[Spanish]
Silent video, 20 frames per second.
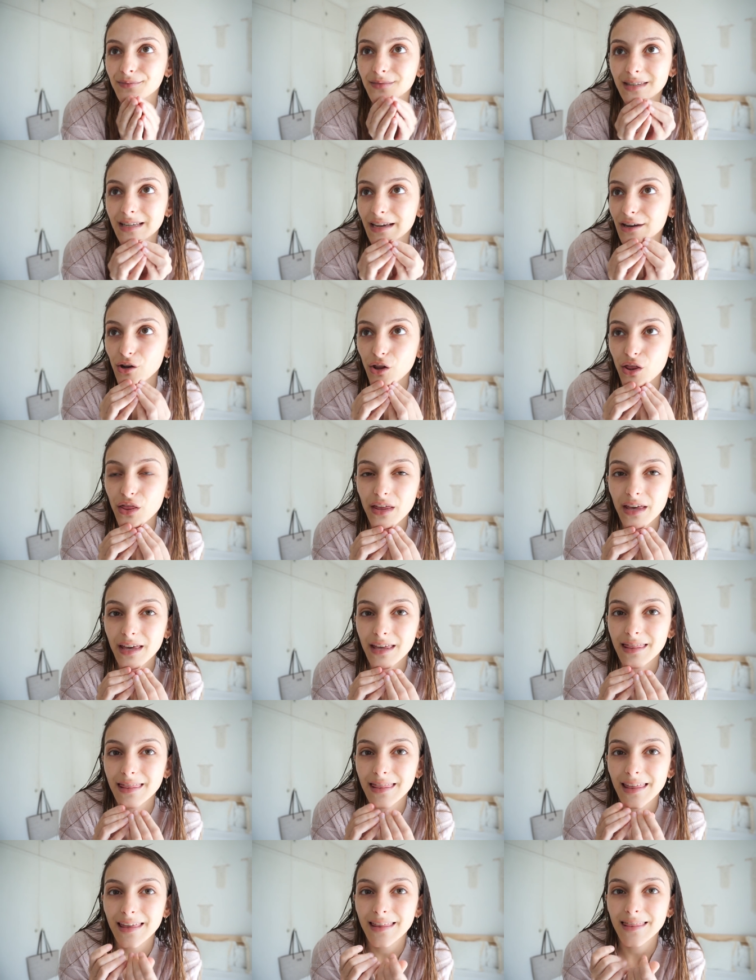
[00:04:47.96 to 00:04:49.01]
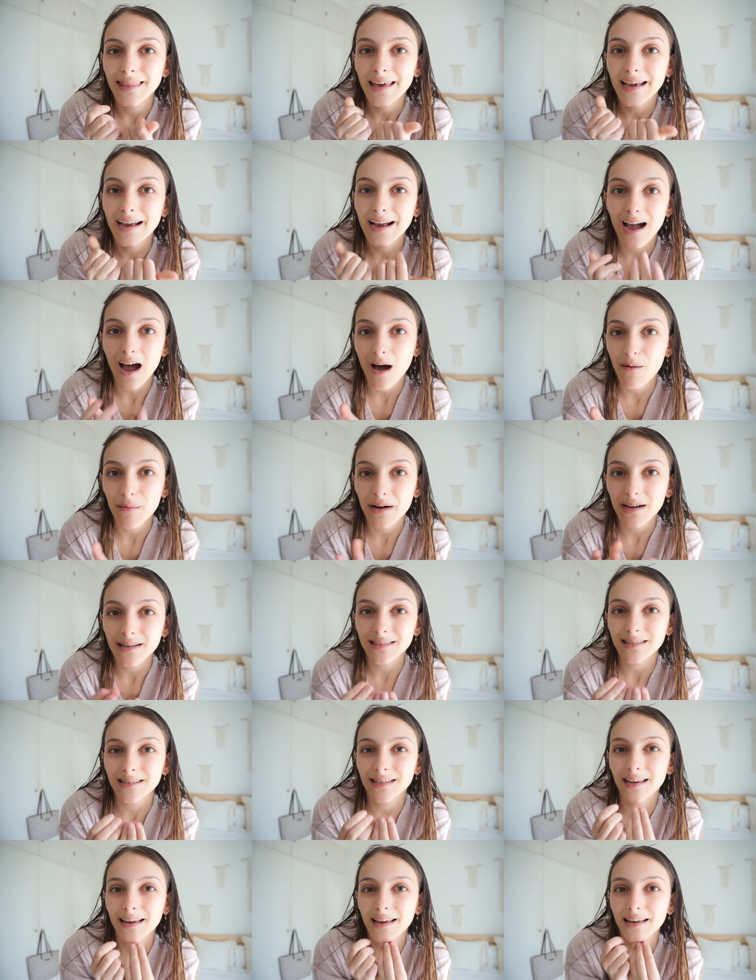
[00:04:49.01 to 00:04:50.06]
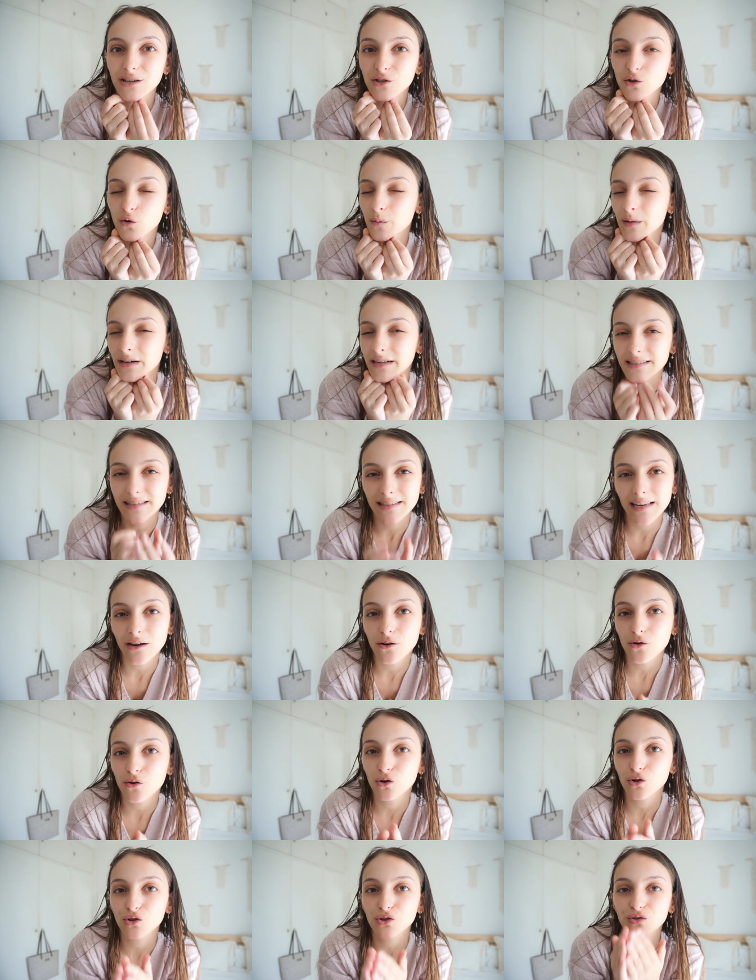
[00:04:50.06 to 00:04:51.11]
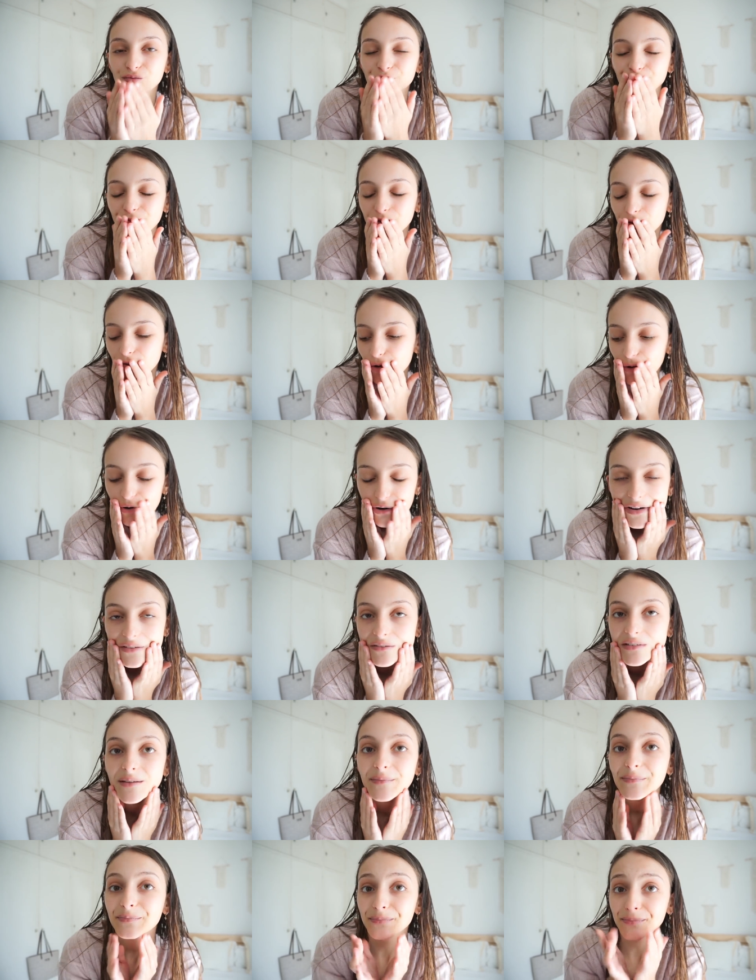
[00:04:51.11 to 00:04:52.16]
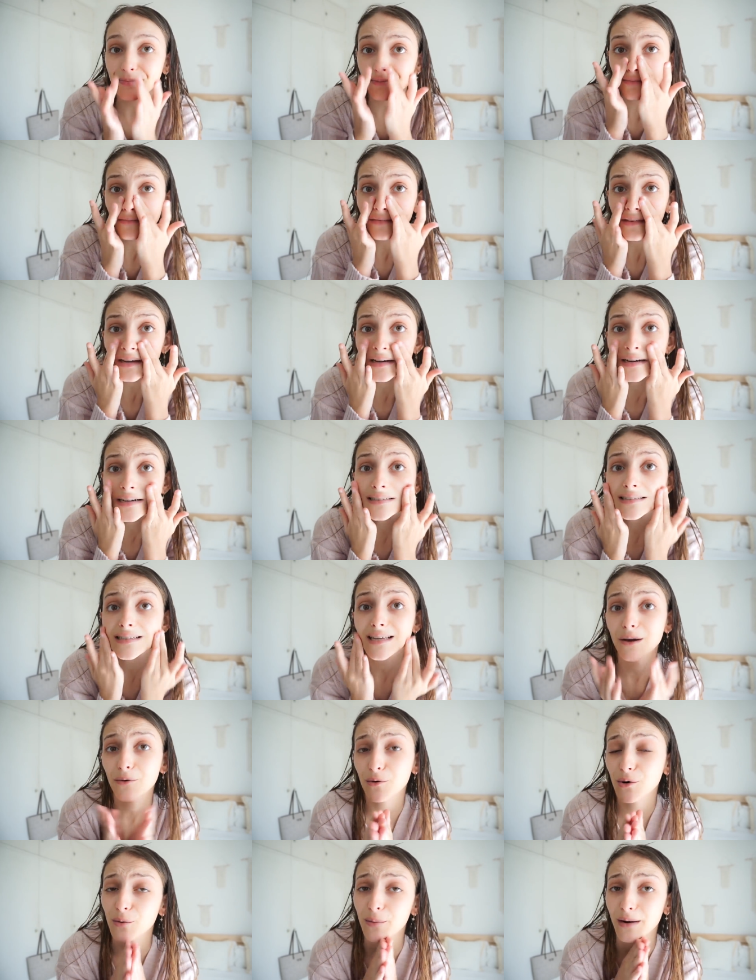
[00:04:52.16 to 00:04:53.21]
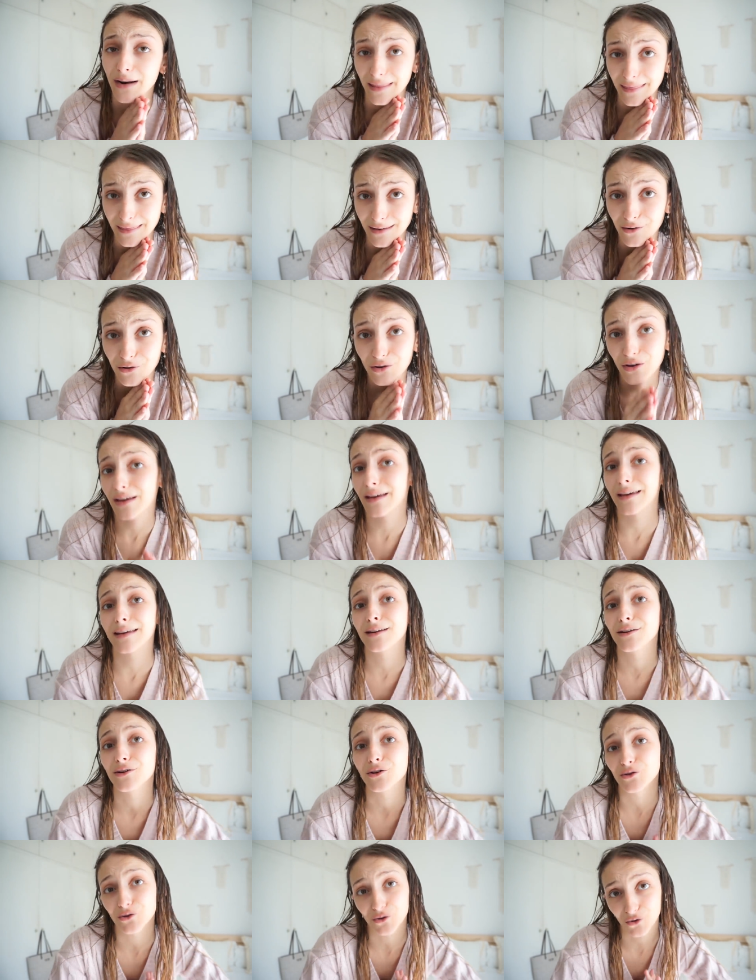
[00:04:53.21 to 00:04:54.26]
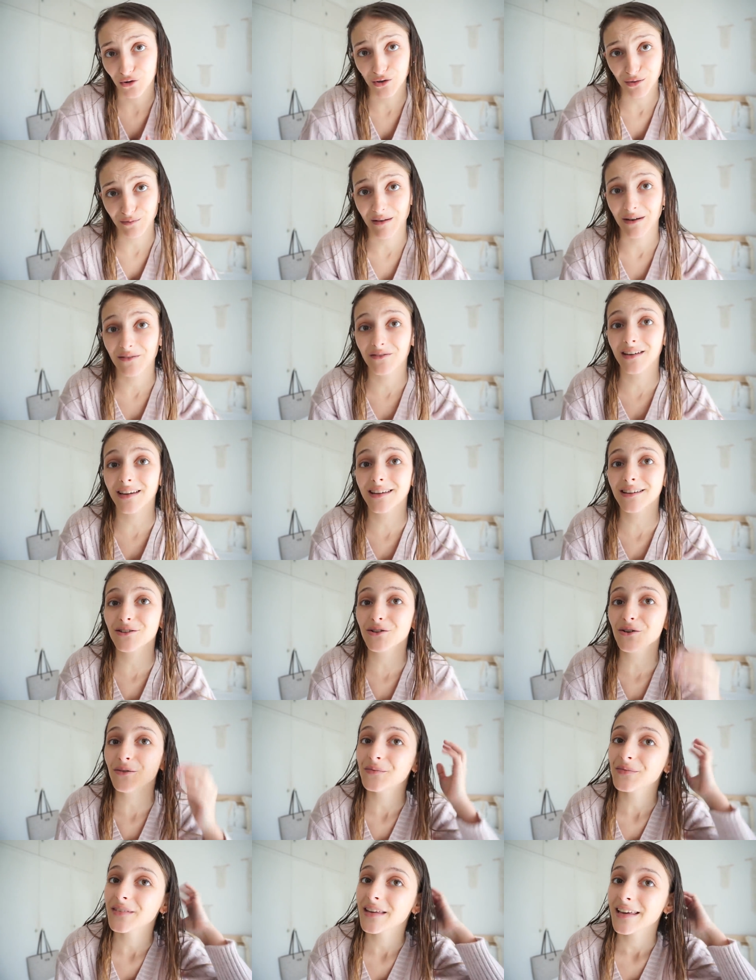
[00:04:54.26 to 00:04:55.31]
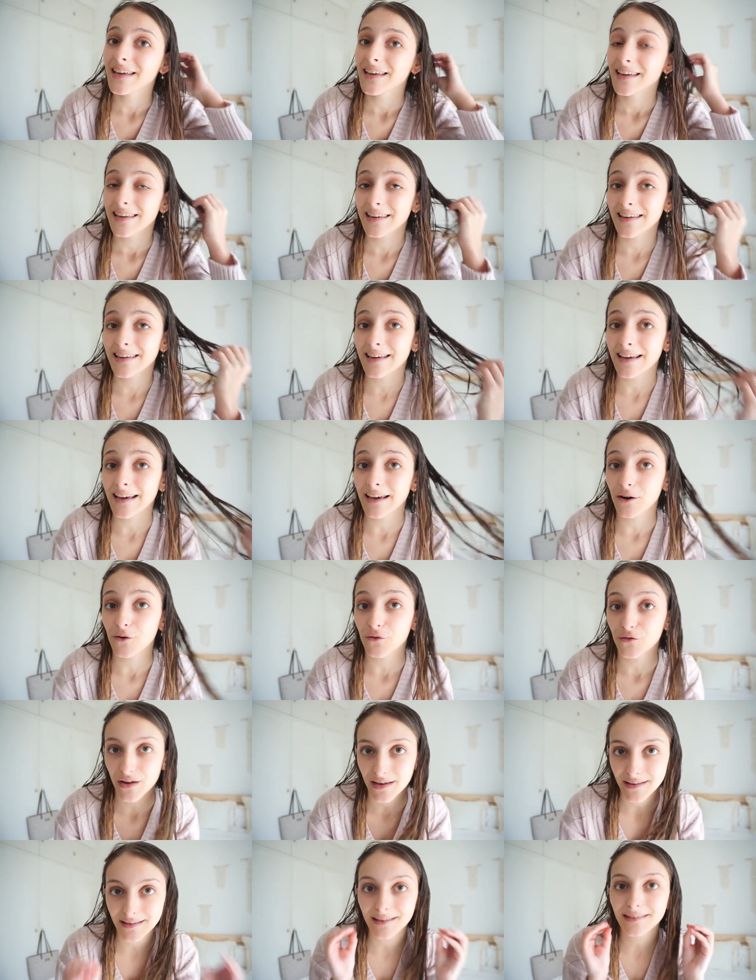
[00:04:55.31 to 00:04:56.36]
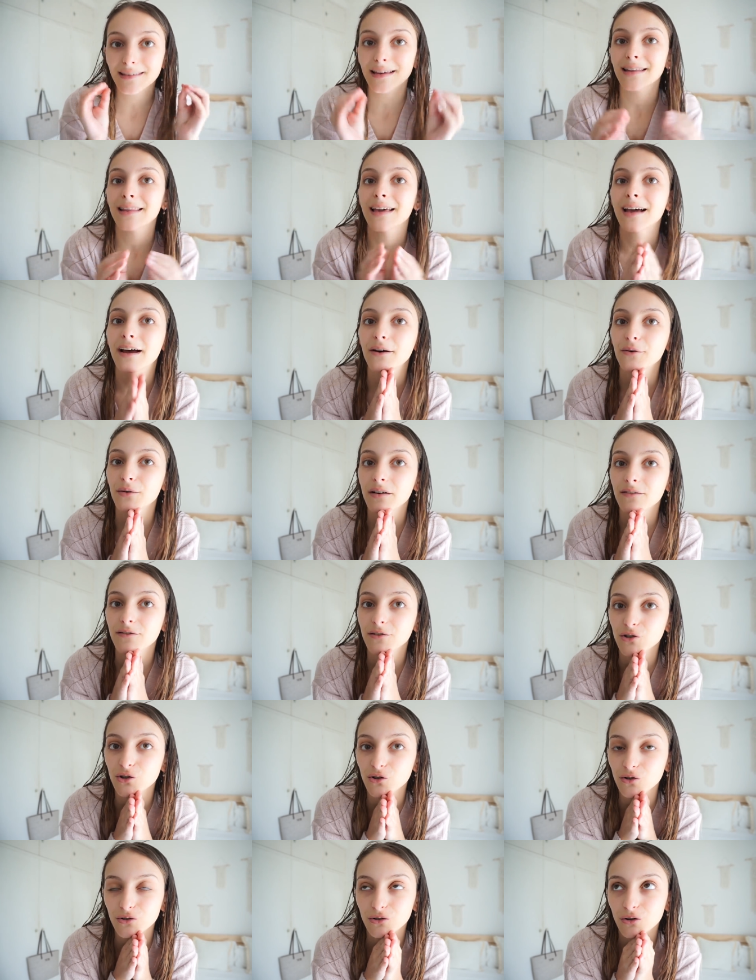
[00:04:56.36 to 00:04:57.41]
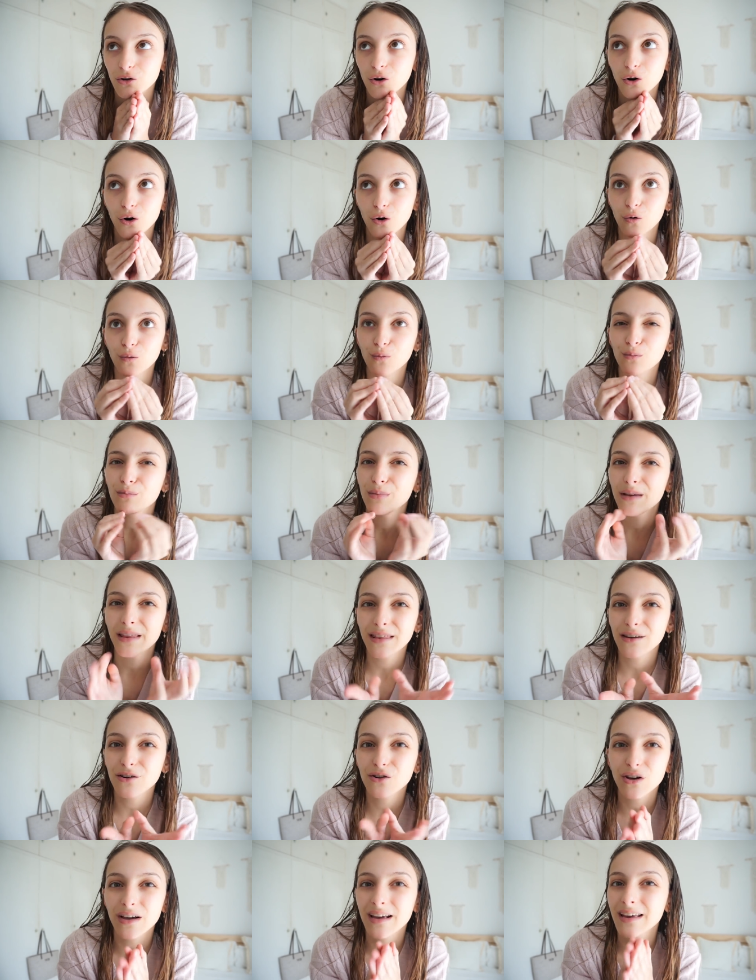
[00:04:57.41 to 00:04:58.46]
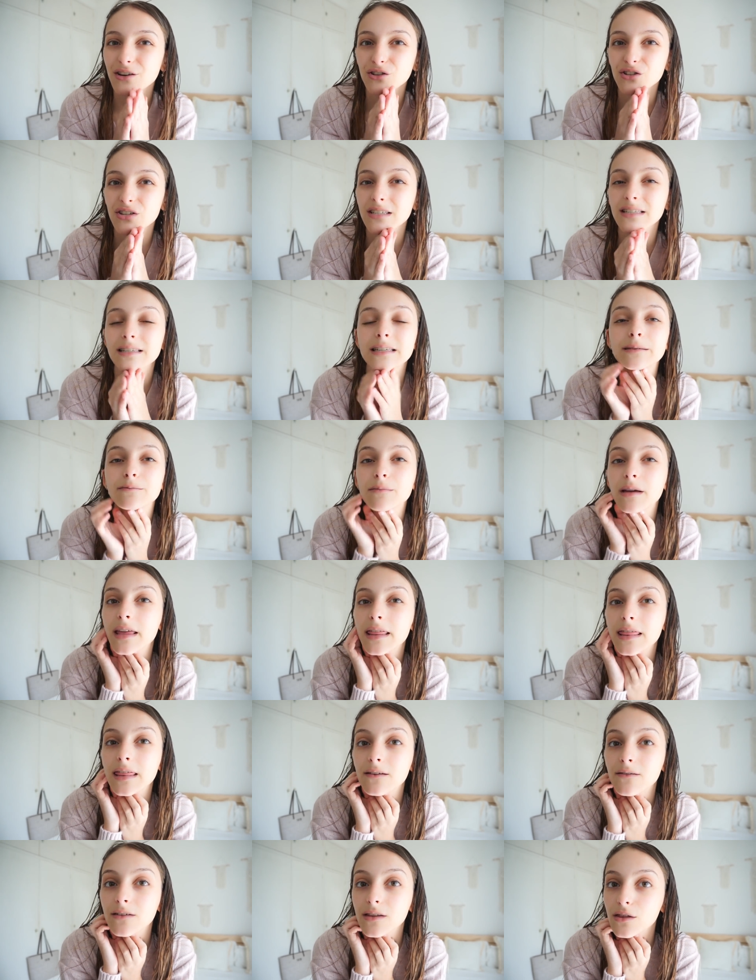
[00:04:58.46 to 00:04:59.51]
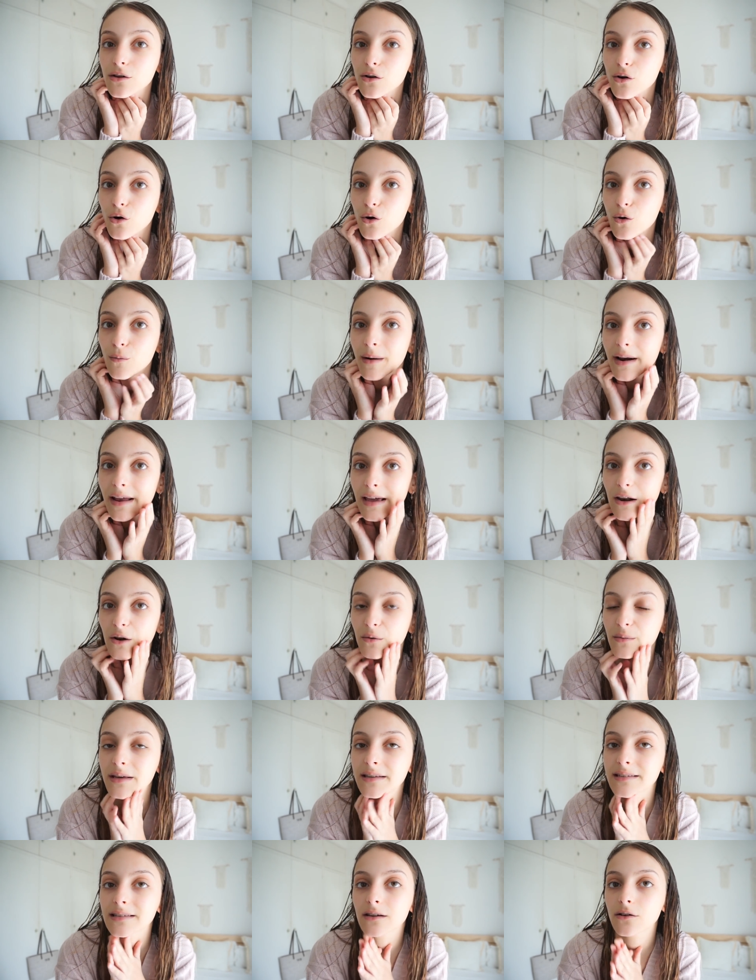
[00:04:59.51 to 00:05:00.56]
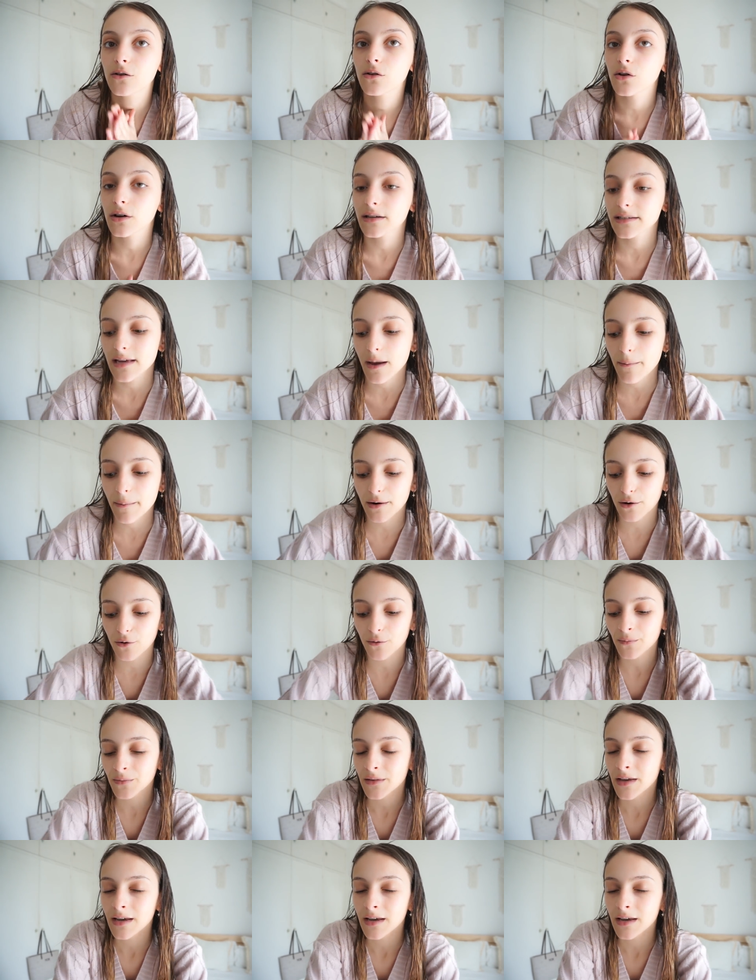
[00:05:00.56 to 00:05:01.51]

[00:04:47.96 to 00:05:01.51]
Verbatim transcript: llenos de, escamas, eh, súper secos, horrible. Así que bueno, para deciros que no todo es perfecto y que os voy a intentar dejar una foto o un vídeo, no es que no sé si me hice vídeo para que lo vieseis o lo que sea, pero